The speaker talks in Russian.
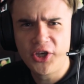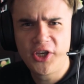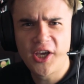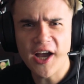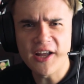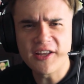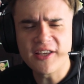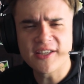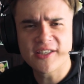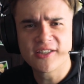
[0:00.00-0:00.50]

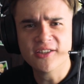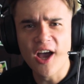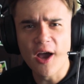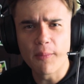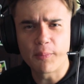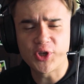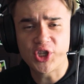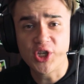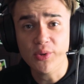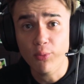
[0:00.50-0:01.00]
Я не
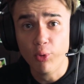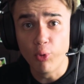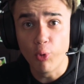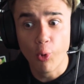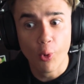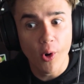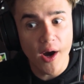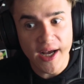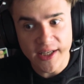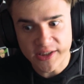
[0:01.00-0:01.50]
знаю,
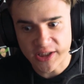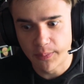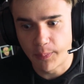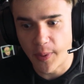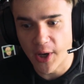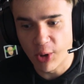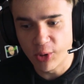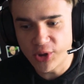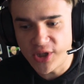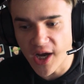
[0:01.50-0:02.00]
почему у этой
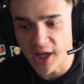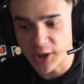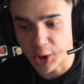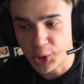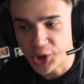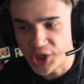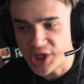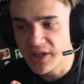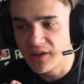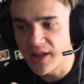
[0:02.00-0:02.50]
пародии
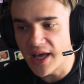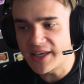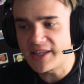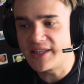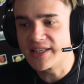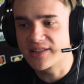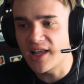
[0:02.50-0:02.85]
отключены лайки,